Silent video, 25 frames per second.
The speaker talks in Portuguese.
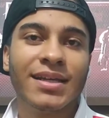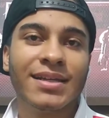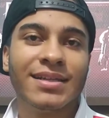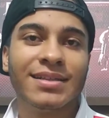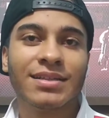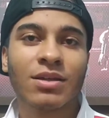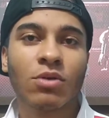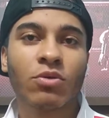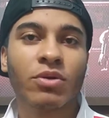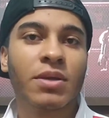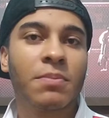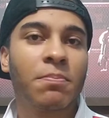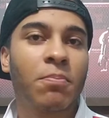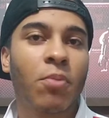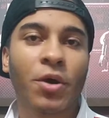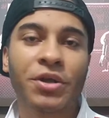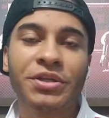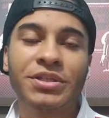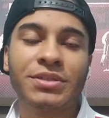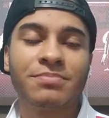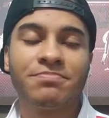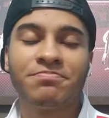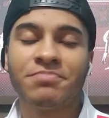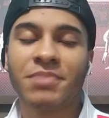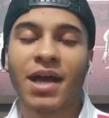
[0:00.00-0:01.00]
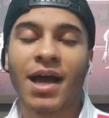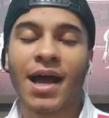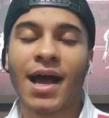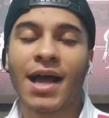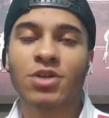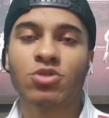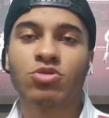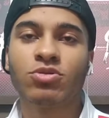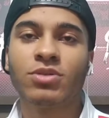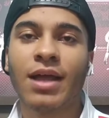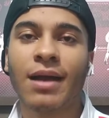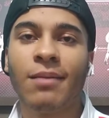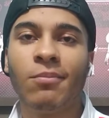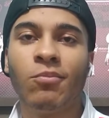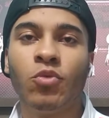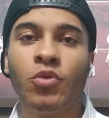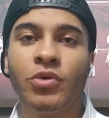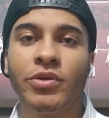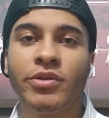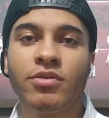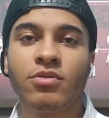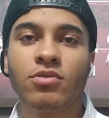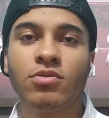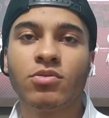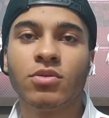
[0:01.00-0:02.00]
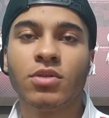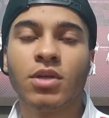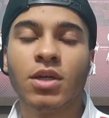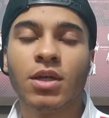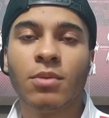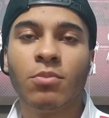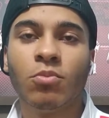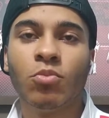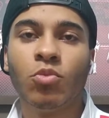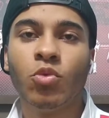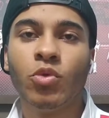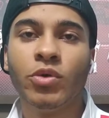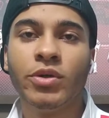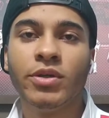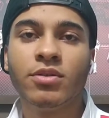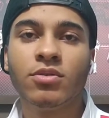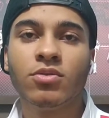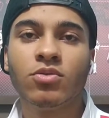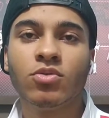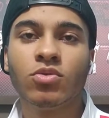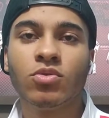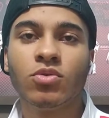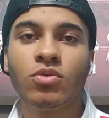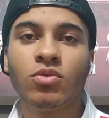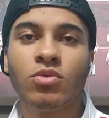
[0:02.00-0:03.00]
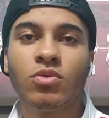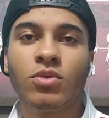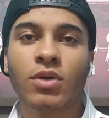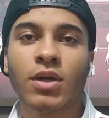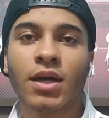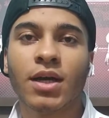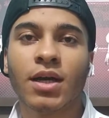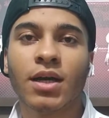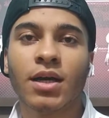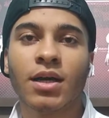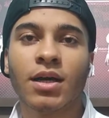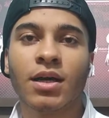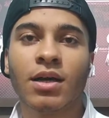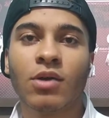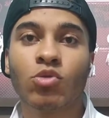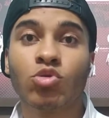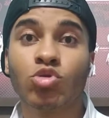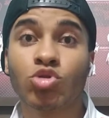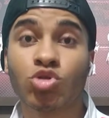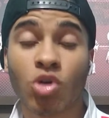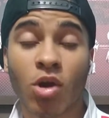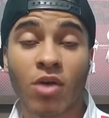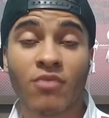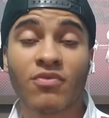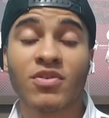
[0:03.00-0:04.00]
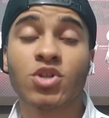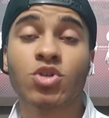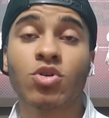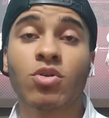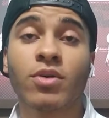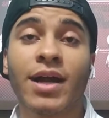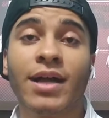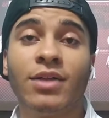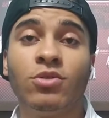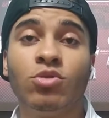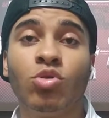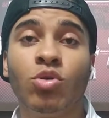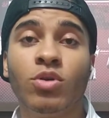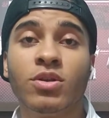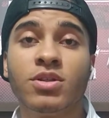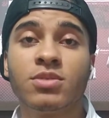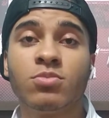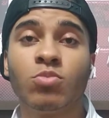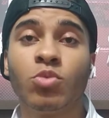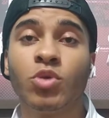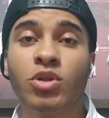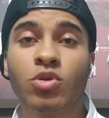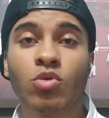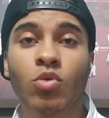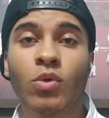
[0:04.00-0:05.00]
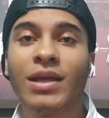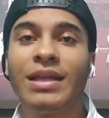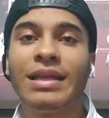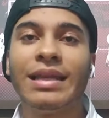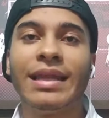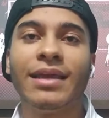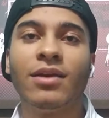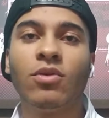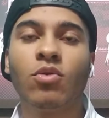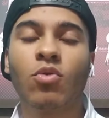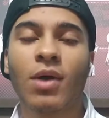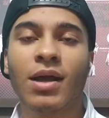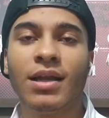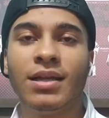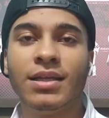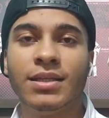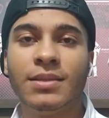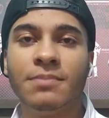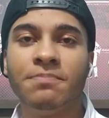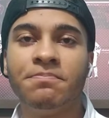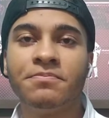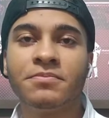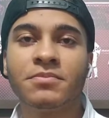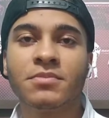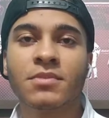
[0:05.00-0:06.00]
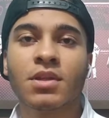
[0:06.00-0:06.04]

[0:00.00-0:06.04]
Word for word: então que pode ajudar muito, muito uh, os jovens jogadores, muito o elenco ali.